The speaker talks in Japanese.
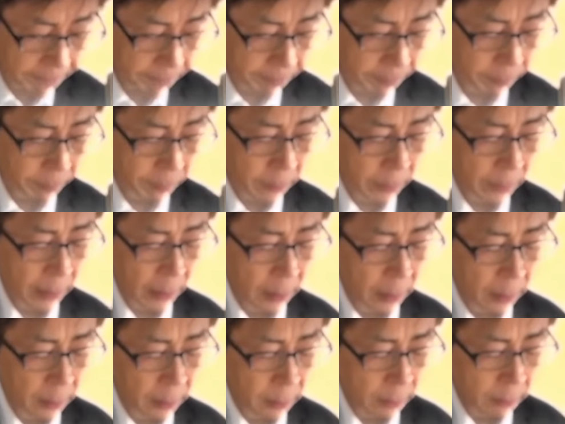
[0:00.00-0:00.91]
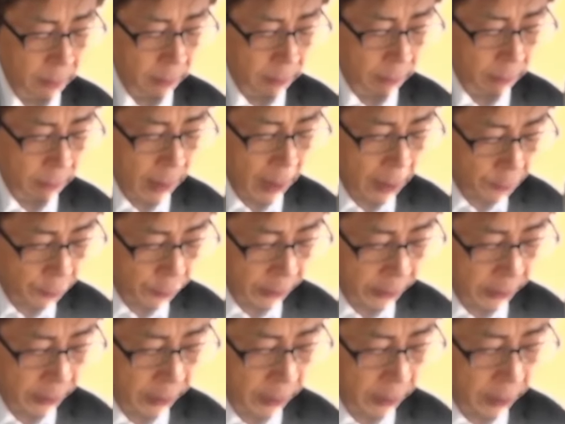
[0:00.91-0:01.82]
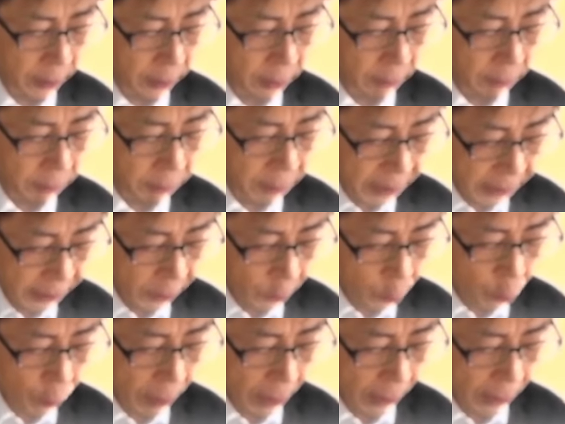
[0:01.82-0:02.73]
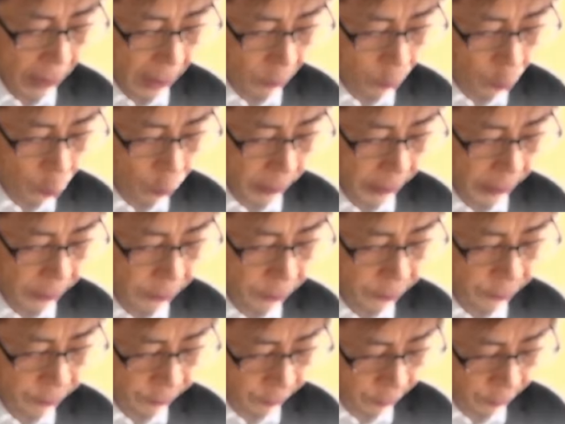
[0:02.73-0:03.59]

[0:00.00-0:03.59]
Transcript: 倍増し3倍増しでも掛